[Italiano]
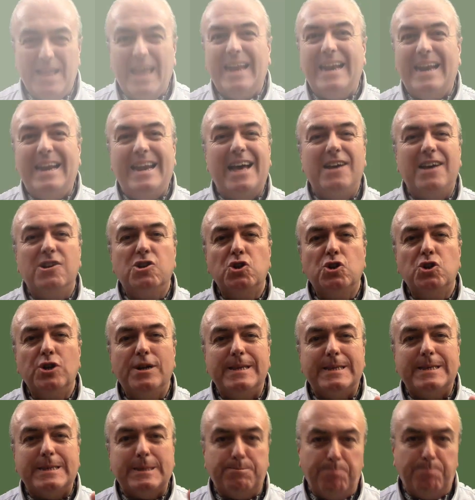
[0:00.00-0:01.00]
Lascia
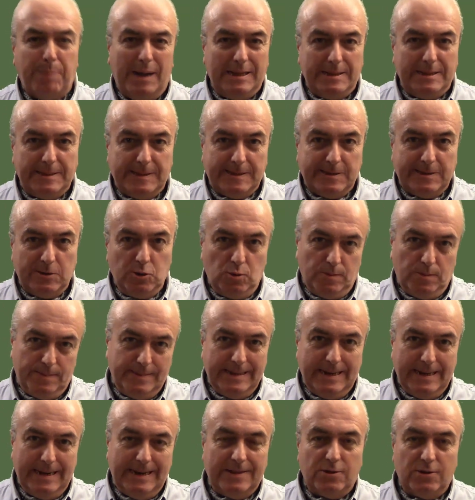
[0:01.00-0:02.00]
spazio
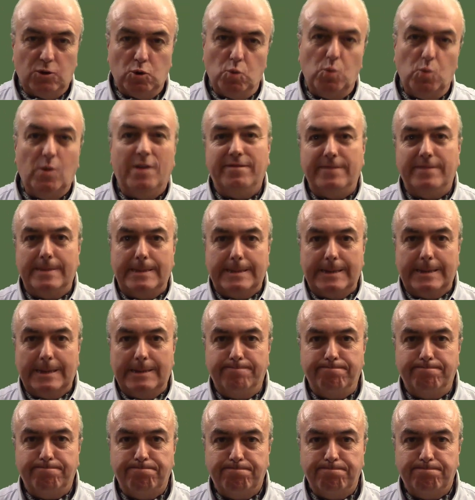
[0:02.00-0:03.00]
nella tua vita.
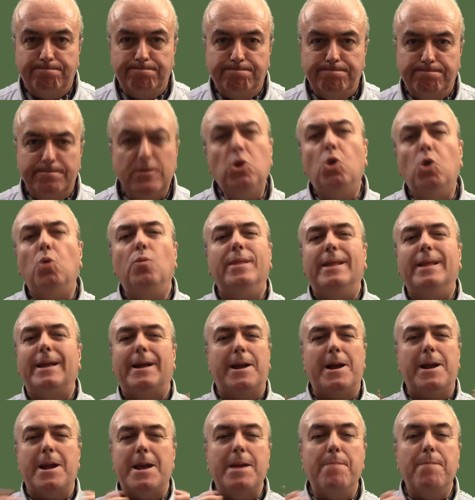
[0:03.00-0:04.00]
Non
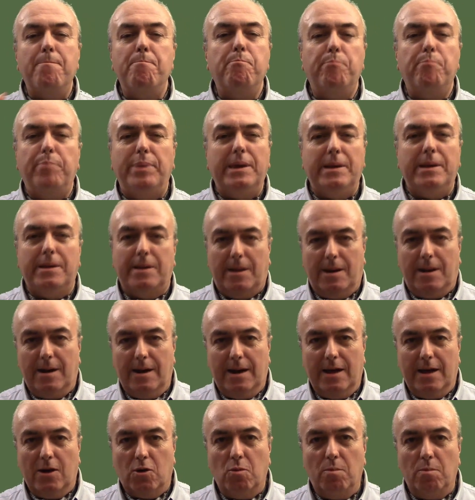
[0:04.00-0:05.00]

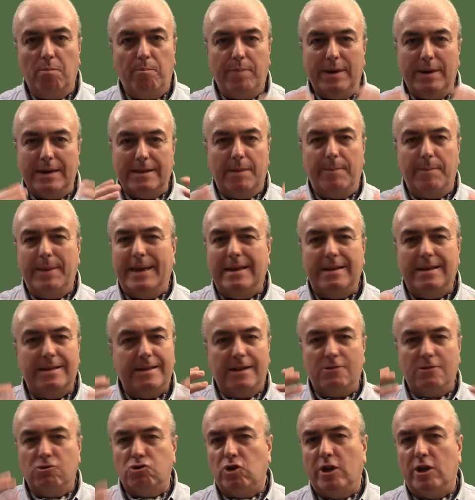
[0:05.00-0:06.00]
riempirla completamente
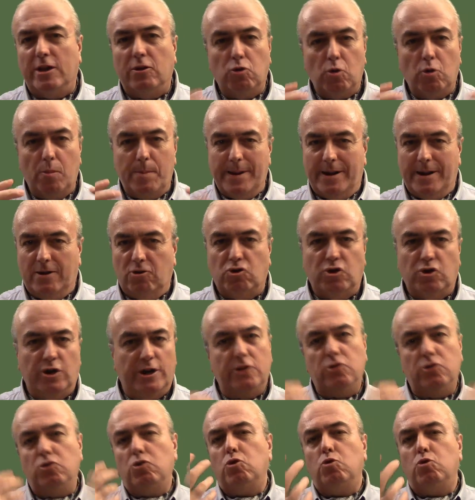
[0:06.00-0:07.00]
al
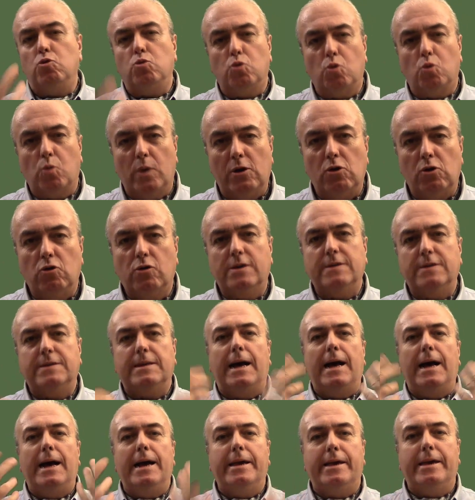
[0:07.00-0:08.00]
100% di tutto quello che
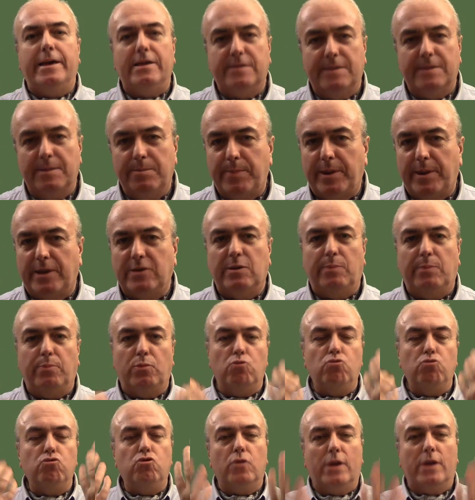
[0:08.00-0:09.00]
sai, che hai sempre
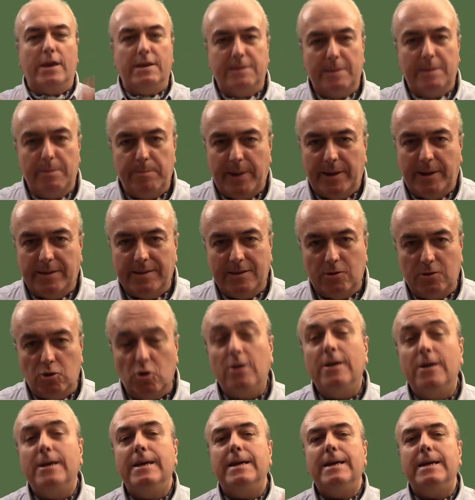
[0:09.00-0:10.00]
saputo, che hai sempre detto.
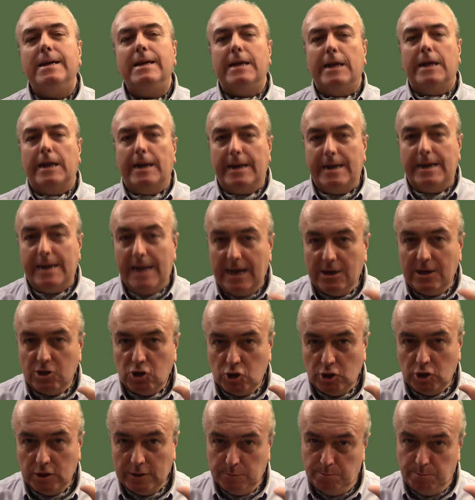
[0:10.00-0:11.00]

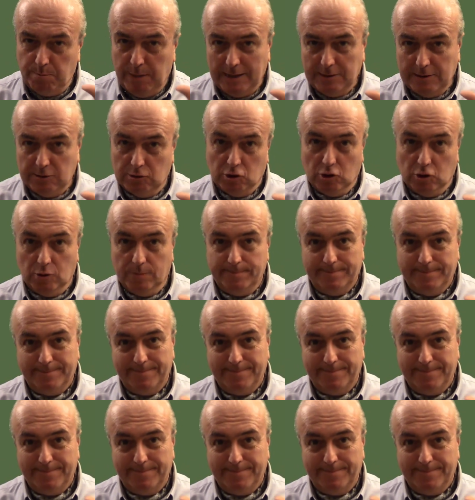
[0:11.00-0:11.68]
Lascia spazio.